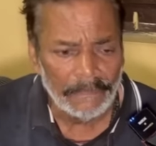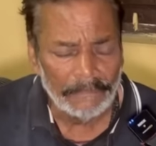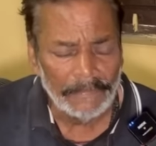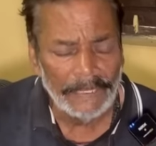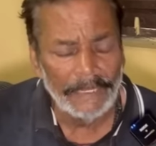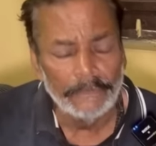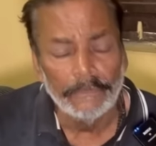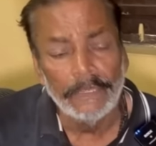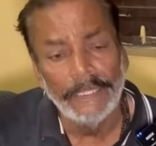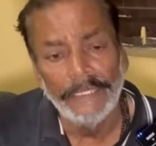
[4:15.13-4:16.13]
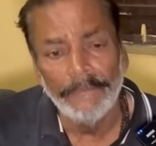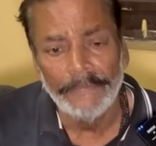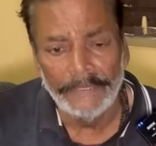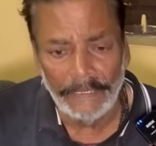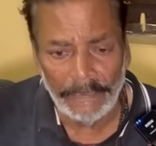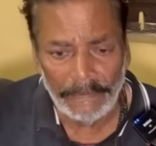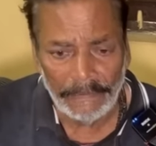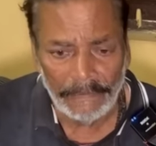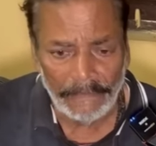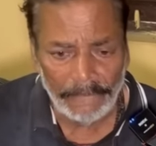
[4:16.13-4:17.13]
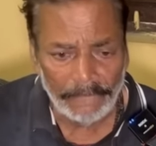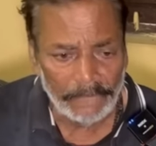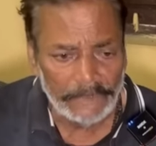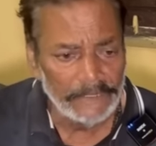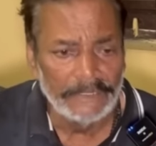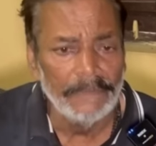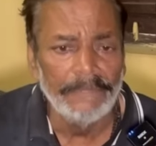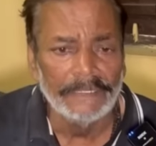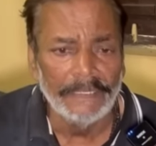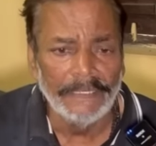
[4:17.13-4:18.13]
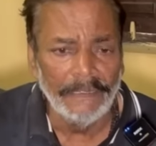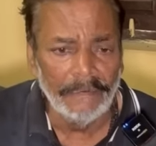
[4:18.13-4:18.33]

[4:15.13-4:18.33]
भैया तो खैया पी गया चिंता मत करिए